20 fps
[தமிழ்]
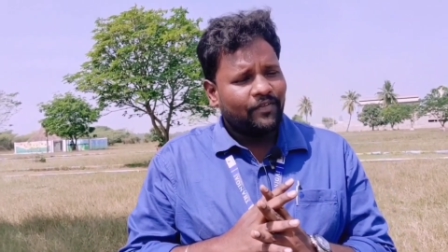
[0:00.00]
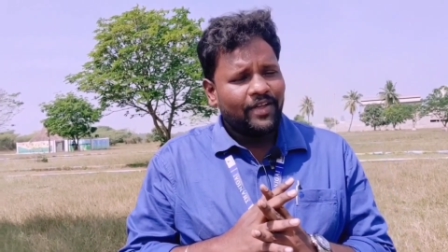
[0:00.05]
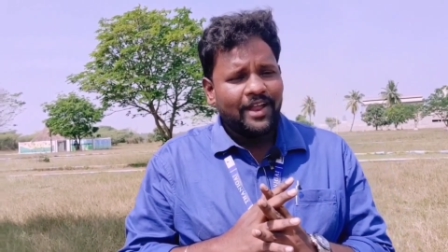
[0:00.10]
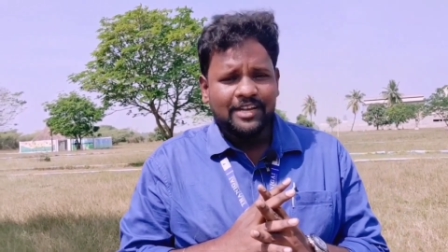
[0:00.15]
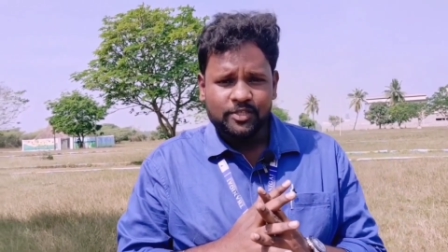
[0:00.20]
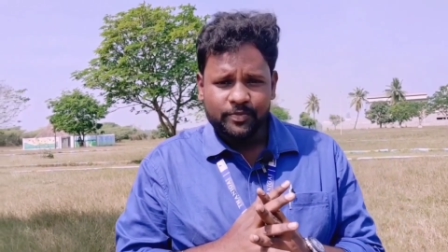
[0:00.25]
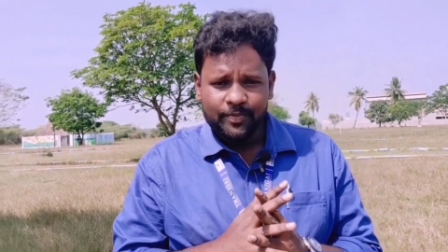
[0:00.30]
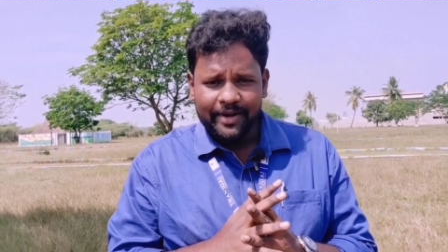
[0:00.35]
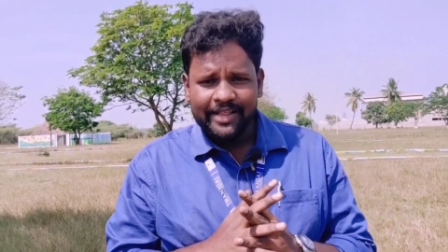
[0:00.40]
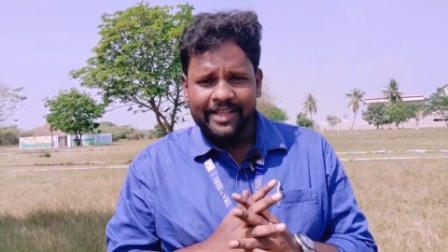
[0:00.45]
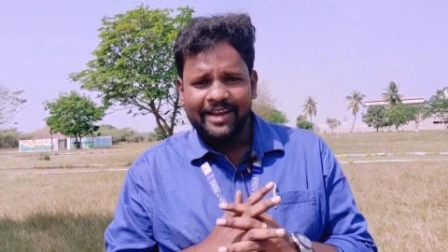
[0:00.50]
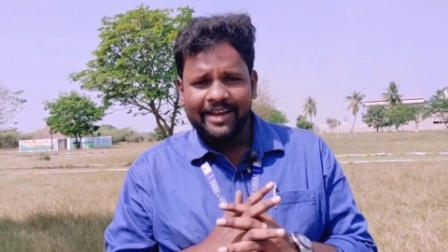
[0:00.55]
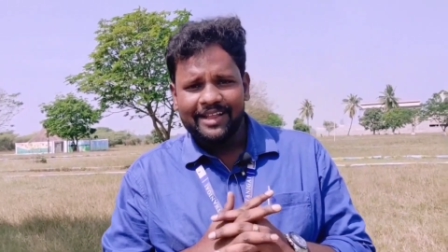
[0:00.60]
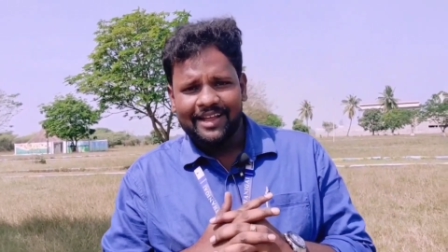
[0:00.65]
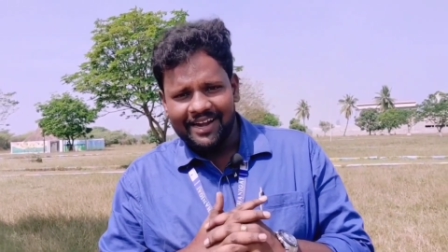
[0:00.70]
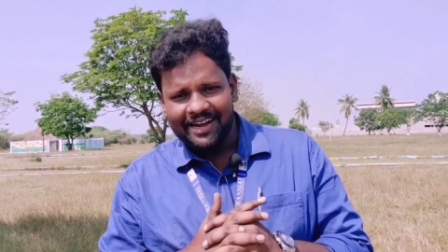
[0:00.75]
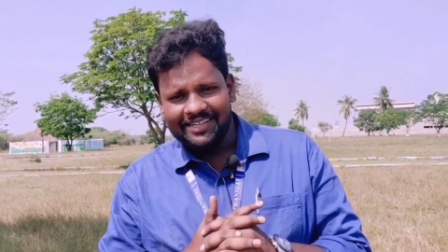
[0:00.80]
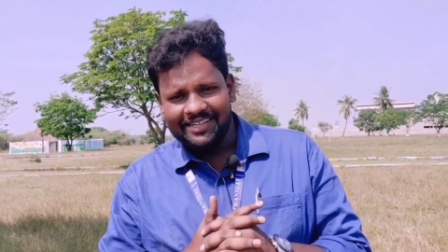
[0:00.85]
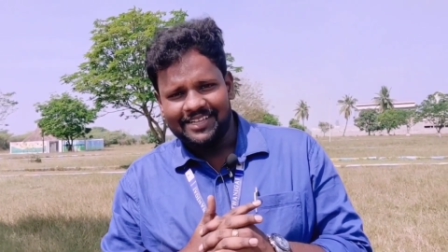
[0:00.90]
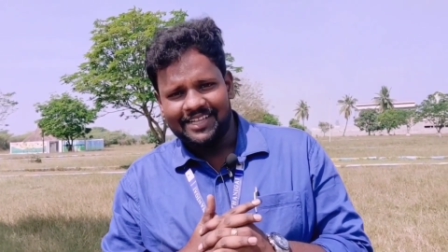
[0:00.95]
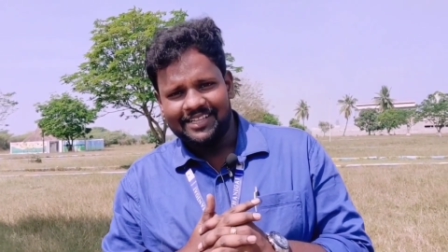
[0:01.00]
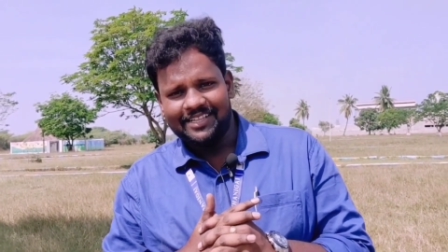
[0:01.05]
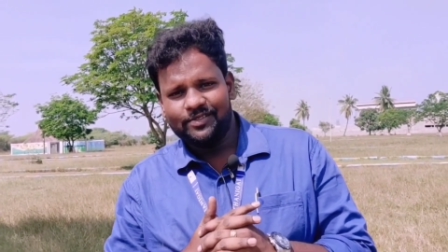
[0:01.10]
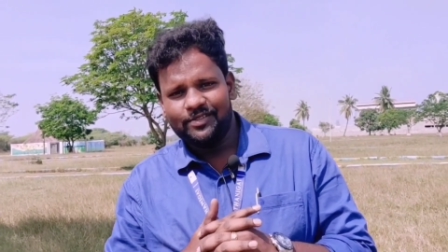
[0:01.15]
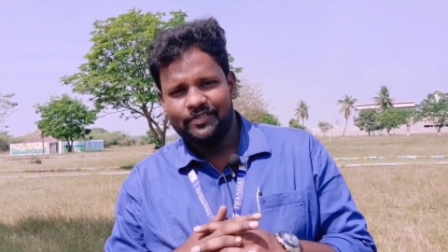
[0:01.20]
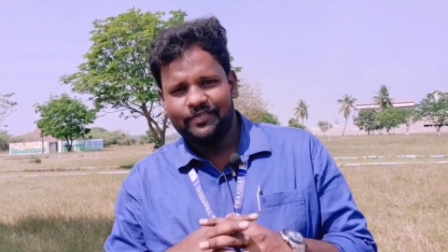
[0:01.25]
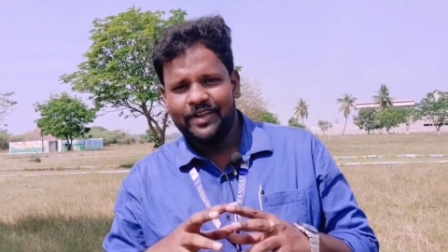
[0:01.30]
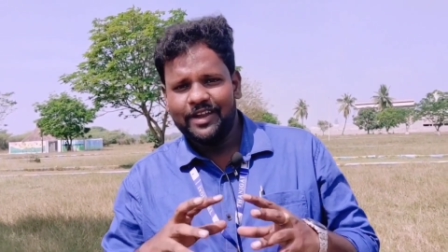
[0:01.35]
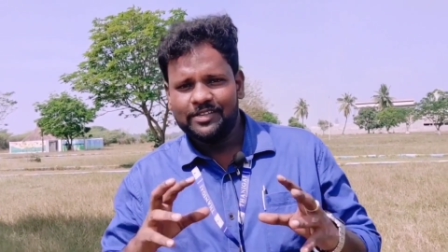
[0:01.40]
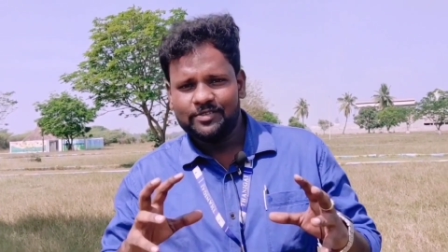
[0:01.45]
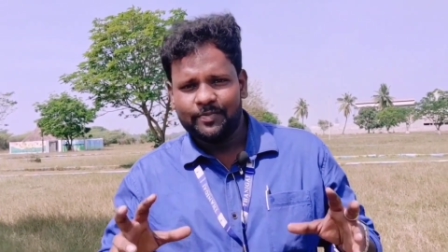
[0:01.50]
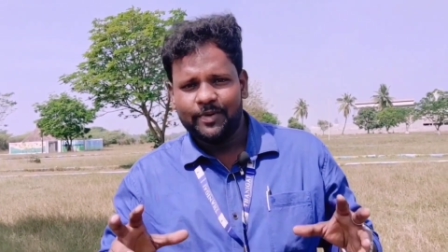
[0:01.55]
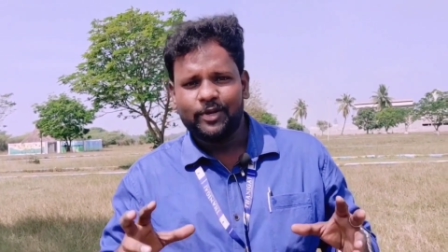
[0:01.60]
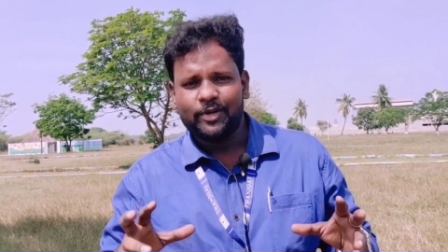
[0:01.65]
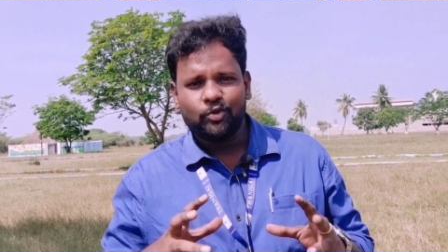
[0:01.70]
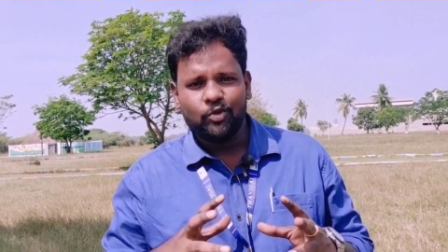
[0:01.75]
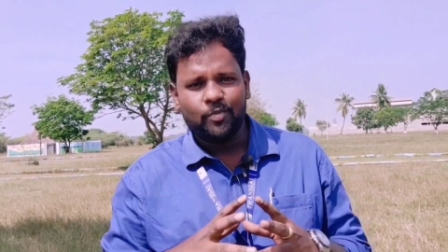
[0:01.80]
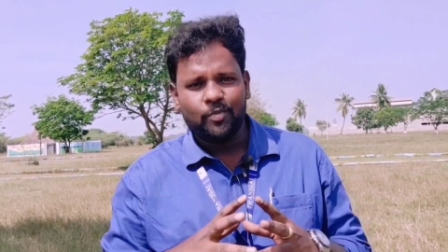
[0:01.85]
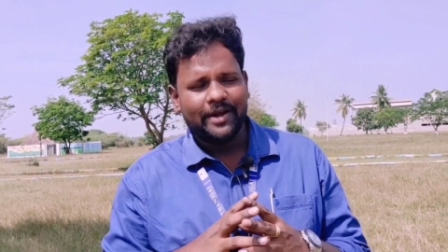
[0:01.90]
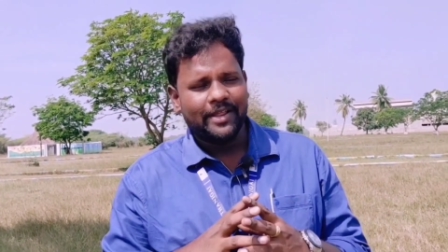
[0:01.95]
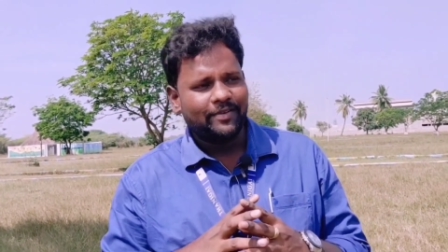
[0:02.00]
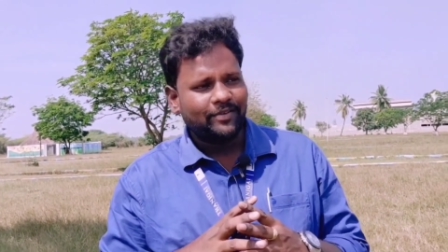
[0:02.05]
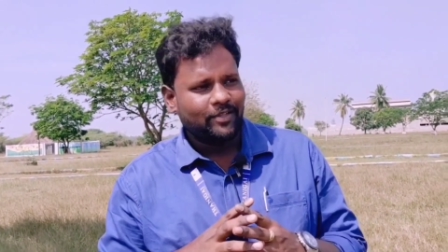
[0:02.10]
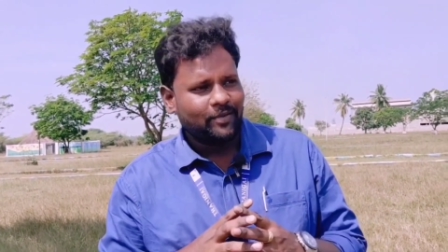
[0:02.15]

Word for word: வேல்ஸ் மெடிக்கல் காலேஜ் அதாவது வேல்ஸ் மருத்துவமனை